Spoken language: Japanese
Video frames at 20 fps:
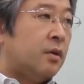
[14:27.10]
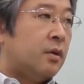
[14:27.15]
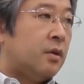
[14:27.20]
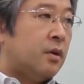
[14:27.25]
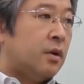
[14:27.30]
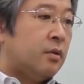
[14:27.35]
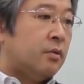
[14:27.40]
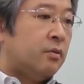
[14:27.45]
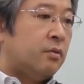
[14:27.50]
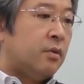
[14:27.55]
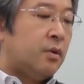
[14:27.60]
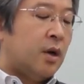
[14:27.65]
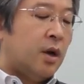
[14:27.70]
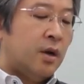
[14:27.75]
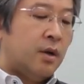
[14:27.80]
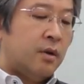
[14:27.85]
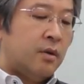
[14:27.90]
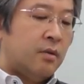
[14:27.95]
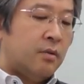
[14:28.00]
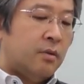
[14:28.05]
だからそういう
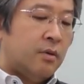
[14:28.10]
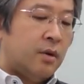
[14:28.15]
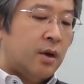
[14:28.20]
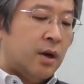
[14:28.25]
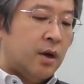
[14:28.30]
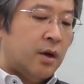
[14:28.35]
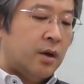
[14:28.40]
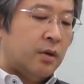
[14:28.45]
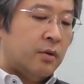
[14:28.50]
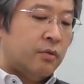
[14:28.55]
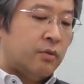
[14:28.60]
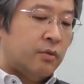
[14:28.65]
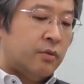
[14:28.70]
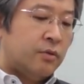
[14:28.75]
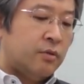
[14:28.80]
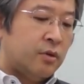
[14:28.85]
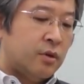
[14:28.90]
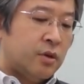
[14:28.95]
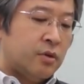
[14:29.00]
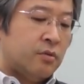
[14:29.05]
官僚の中でそういう
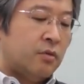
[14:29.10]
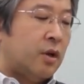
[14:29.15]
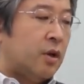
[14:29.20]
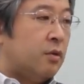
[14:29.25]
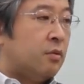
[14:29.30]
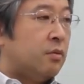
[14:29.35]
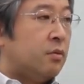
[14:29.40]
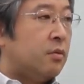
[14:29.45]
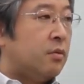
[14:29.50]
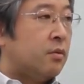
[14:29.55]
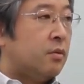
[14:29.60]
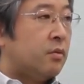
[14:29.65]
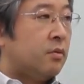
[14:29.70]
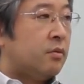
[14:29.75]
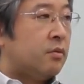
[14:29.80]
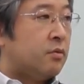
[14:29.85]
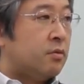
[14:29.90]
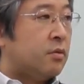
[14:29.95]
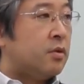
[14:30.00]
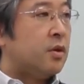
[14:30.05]
人たちをね、どんどん
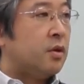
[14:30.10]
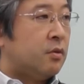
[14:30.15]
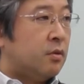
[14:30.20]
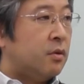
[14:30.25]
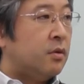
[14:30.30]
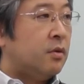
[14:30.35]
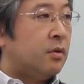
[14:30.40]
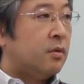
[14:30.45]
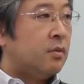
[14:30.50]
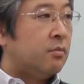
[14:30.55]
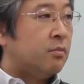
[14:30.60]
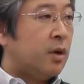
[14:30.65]
作っていく、